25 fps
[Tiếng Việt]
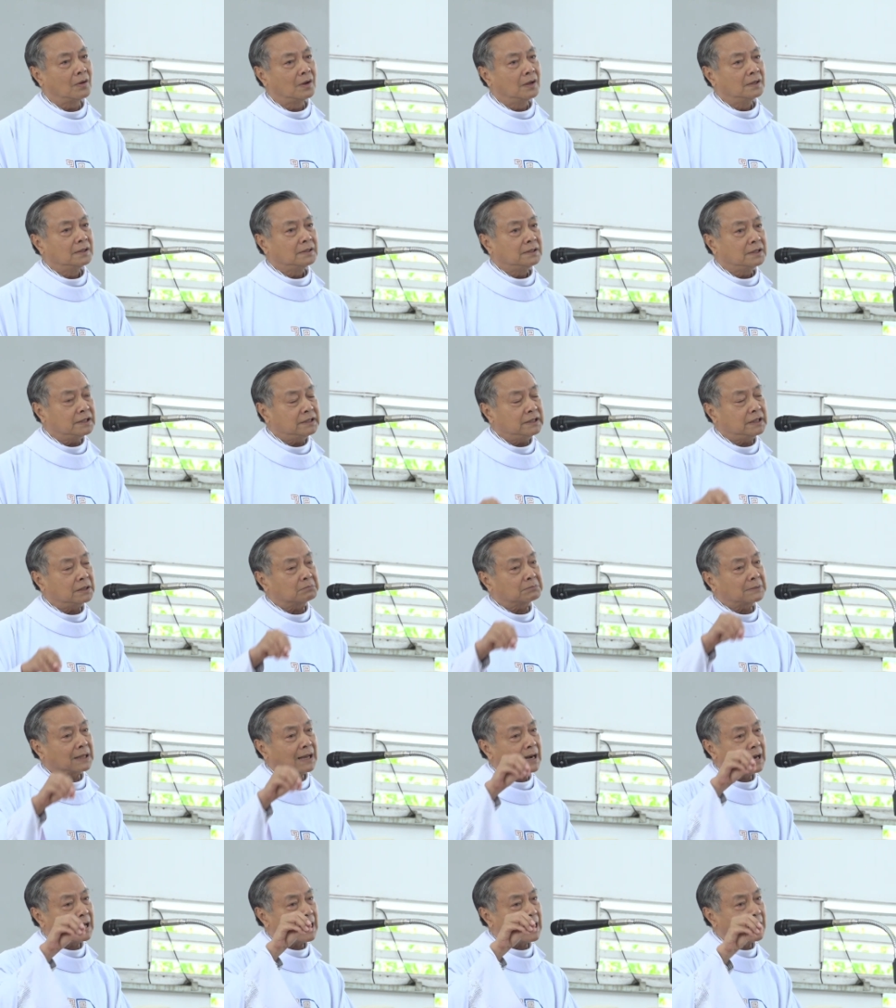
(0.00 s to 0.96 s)
những gì chúng
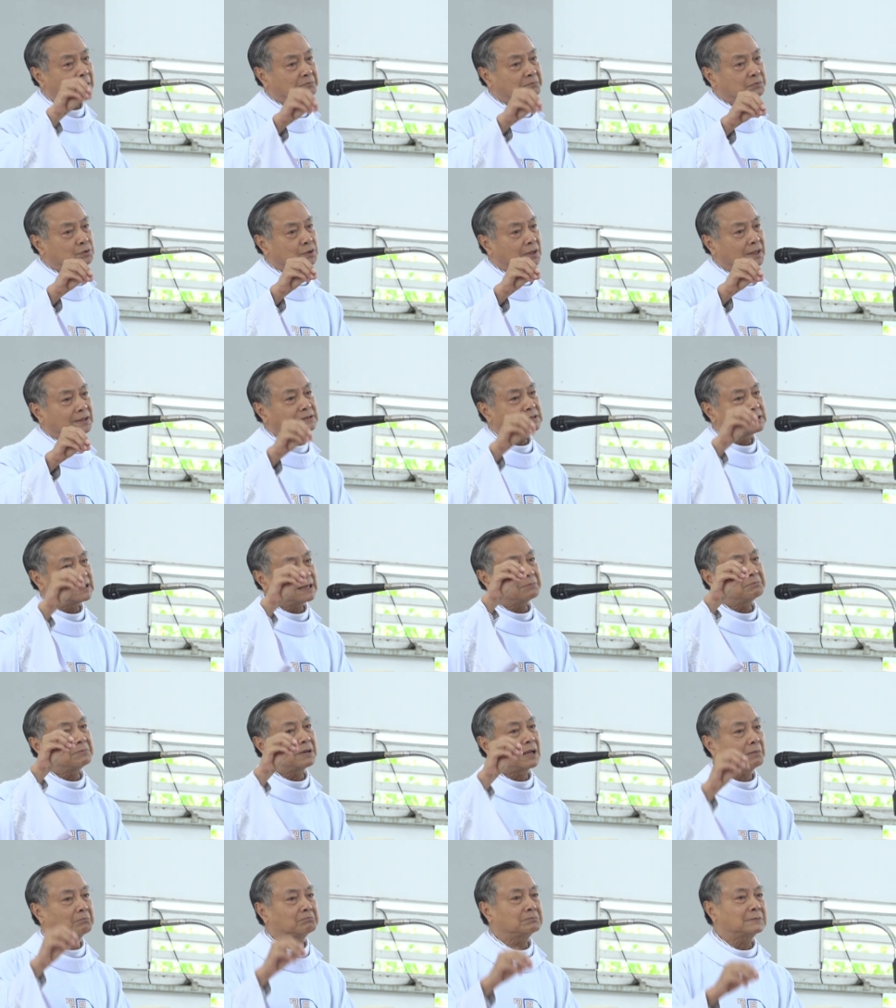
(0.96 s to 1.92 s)
ta làm cho anh chị
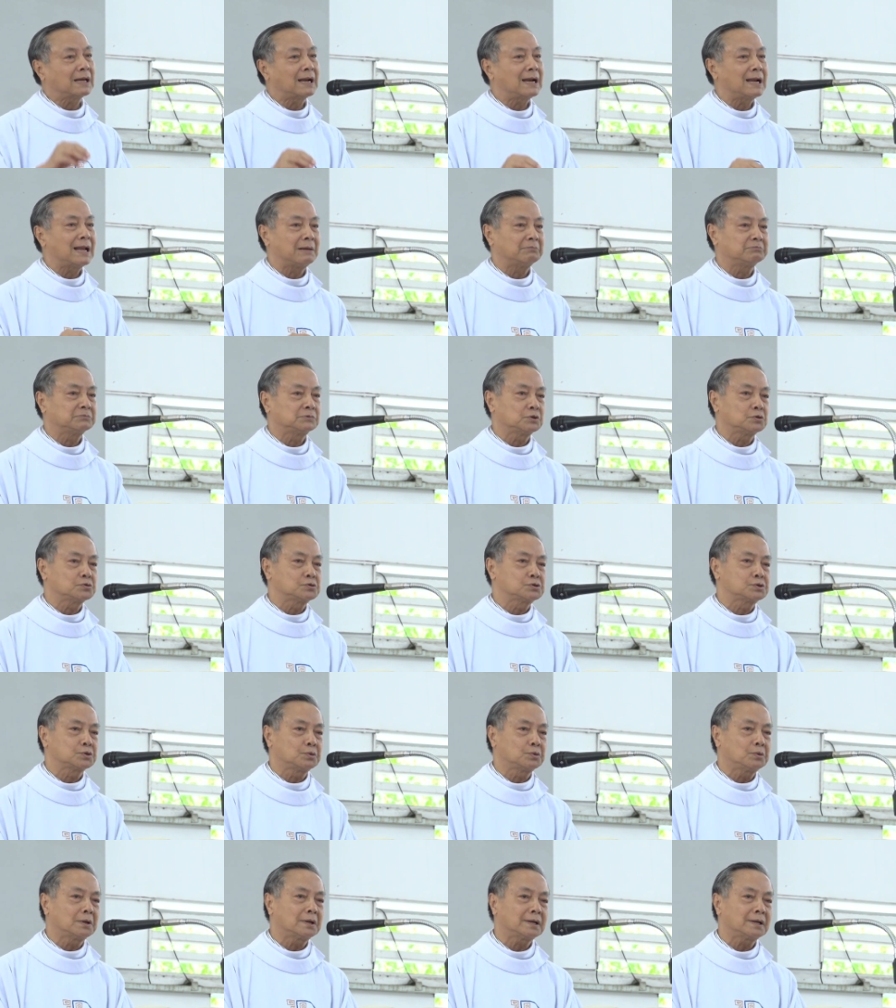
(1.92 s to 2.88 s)
em làm, chúng ta làm cho
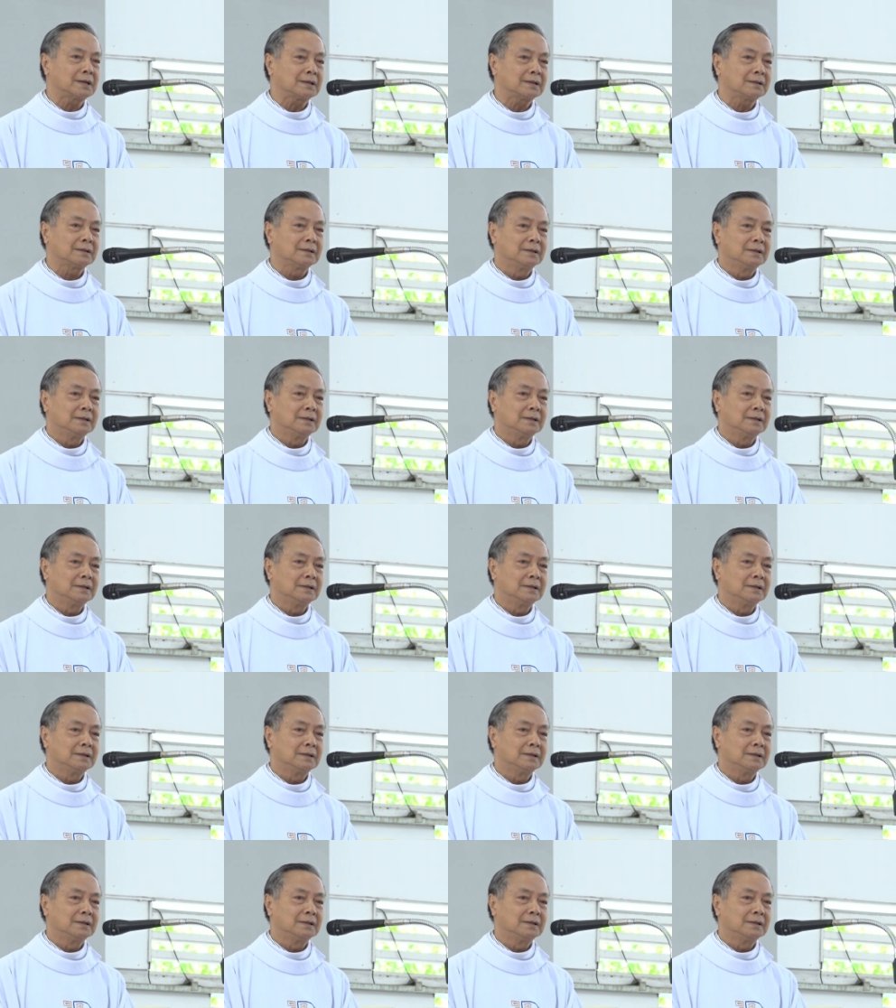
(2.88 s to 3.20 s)
Chúa đấy.